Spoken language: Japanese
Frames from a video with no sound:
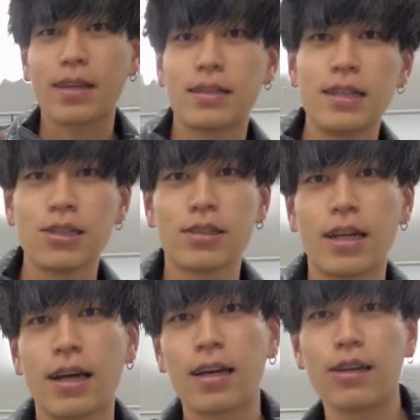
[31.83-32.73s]
にじゅう
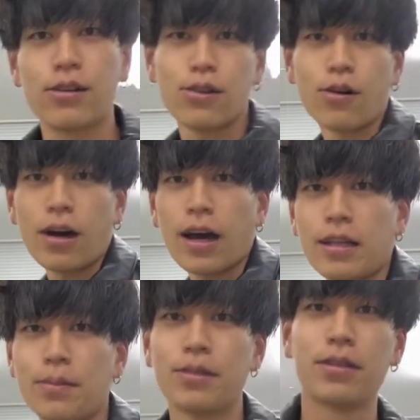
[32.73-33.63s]
さんねん秋冬の
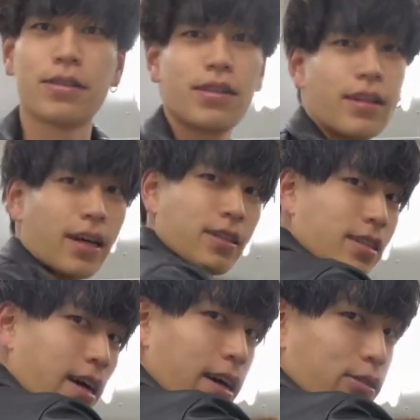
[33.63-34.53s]
アイテムで
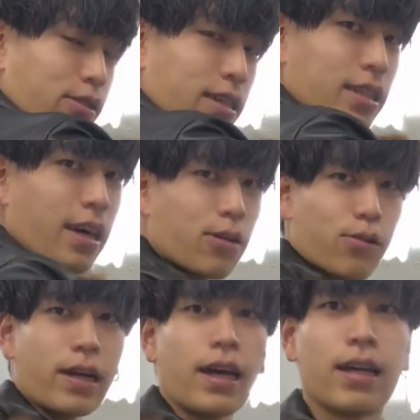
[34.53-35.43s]
す。はい、こういう感じ。結
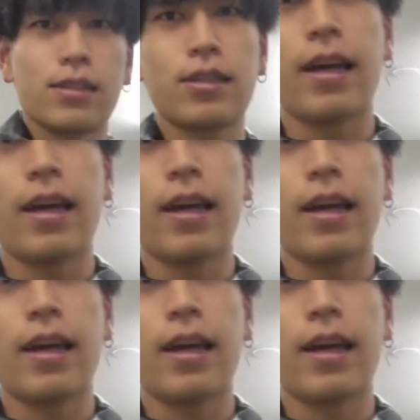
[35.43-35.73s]
構ねスタ